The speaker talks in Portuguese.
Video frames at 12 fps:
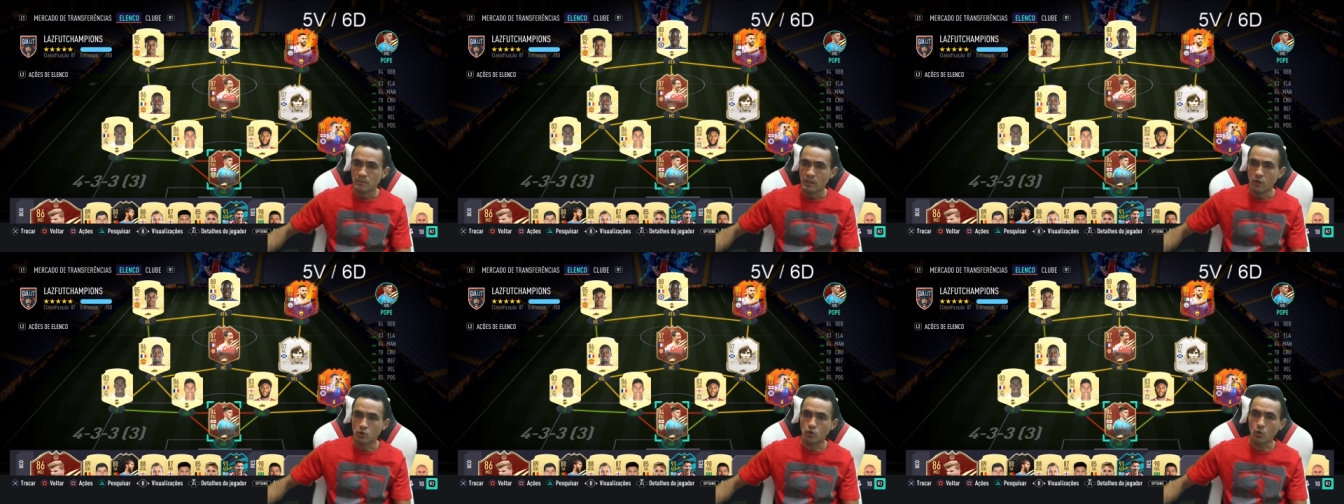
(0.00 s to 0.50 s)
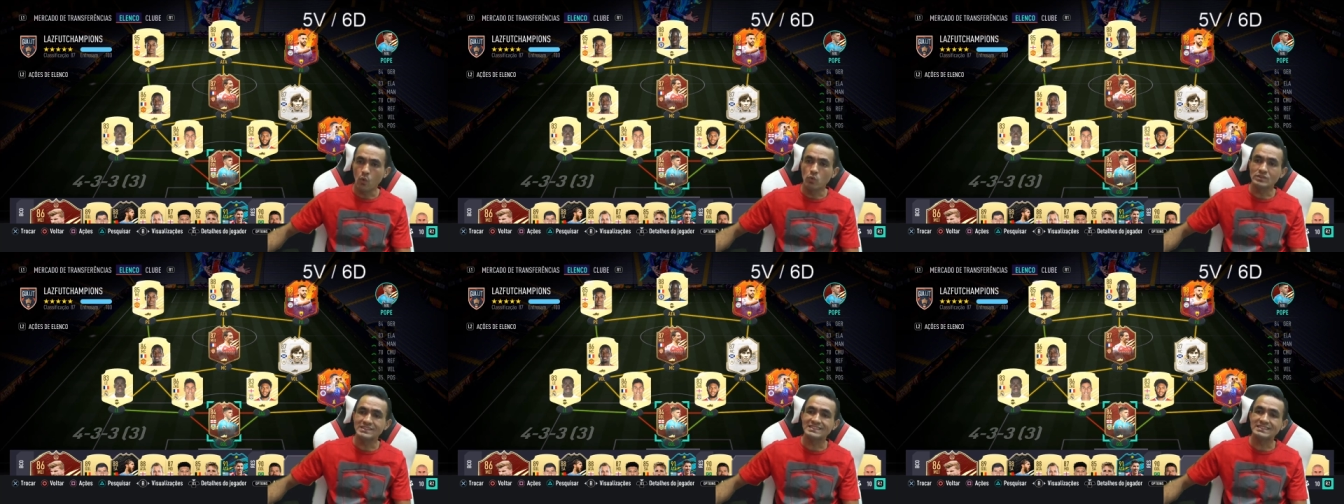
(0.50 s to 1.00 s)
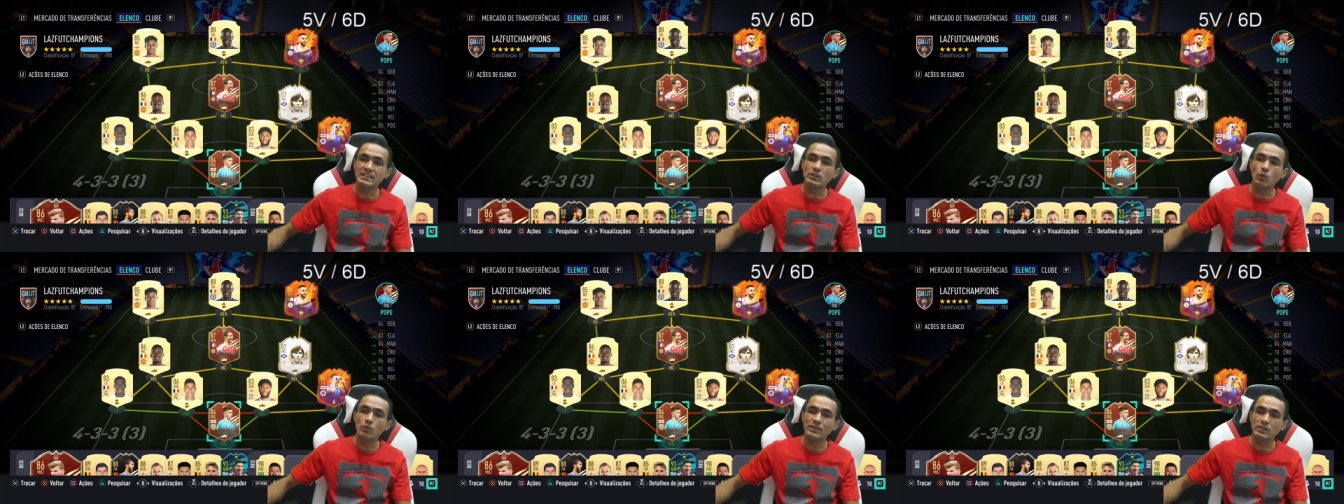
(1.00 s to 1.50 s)
Eu tô com
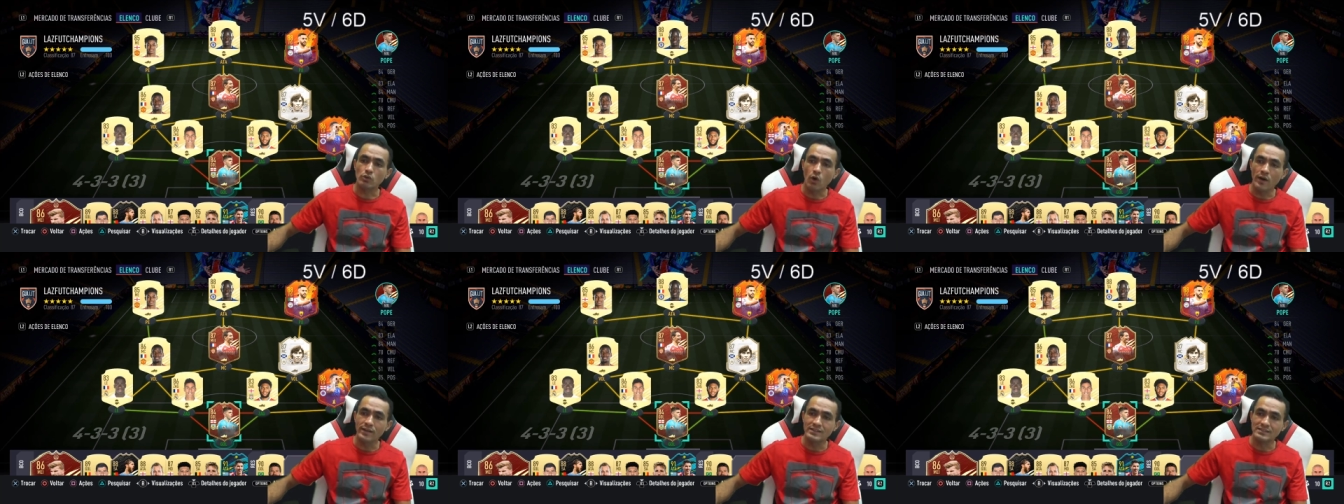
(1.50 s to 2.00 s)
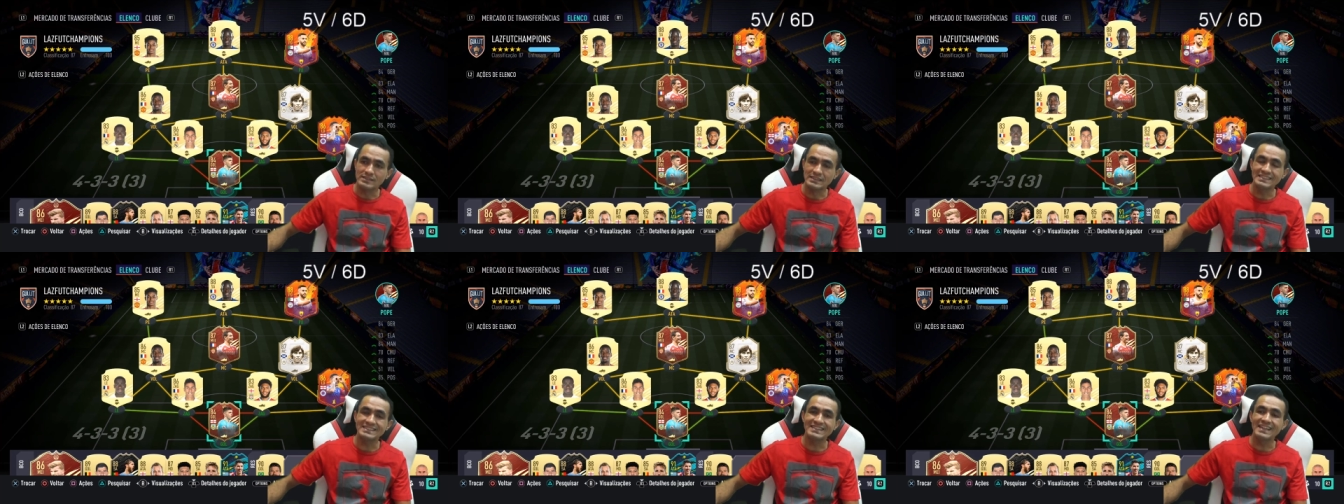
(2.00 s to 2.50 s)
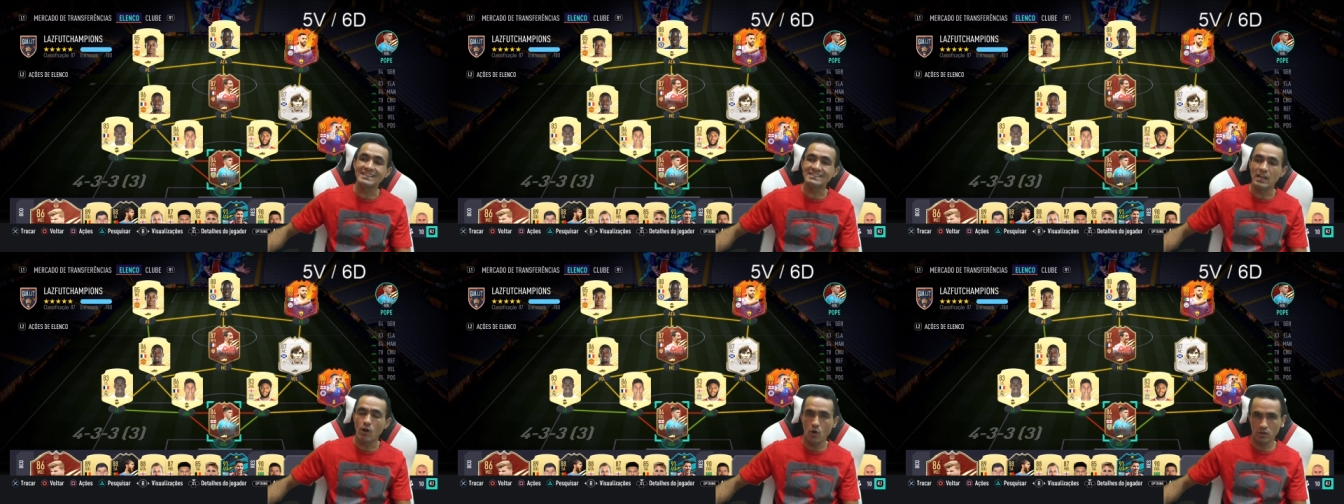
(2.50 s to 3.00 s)
5 vitórias e 6
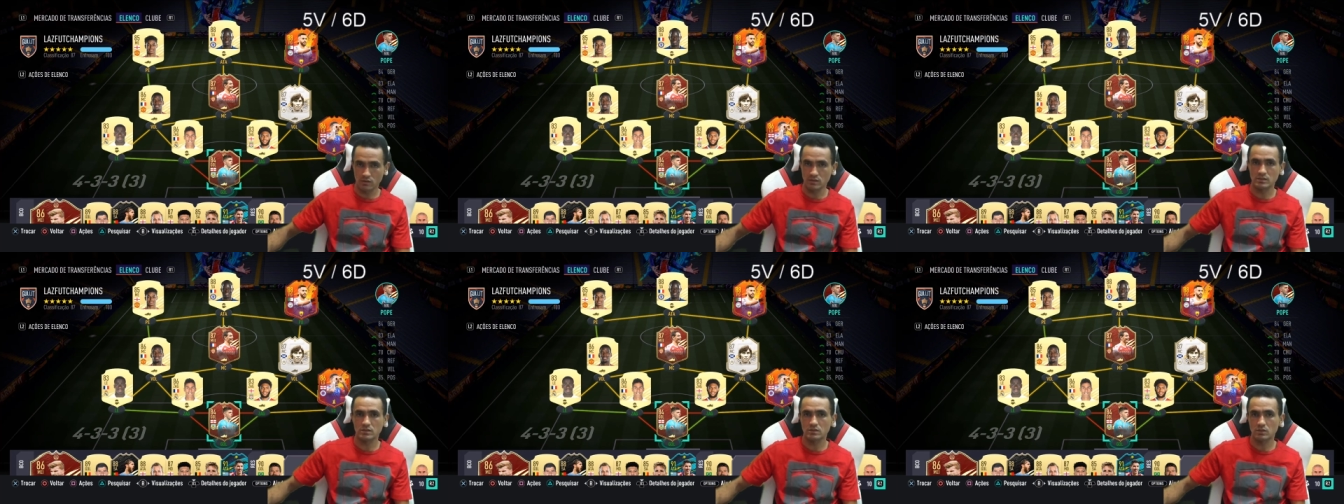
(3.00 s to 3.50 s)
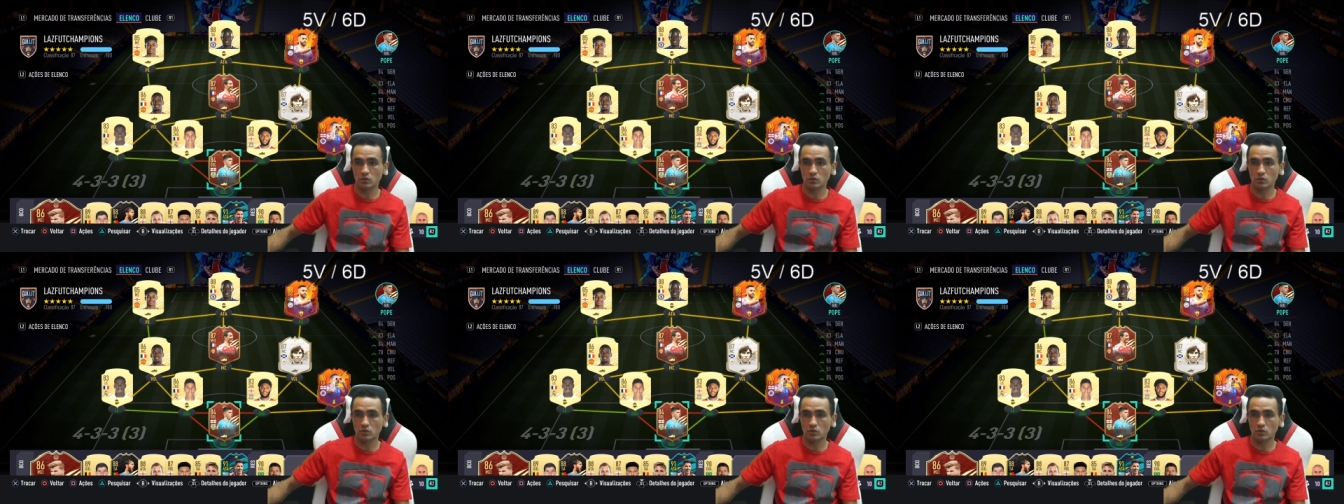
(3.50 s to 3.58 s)
derrotas.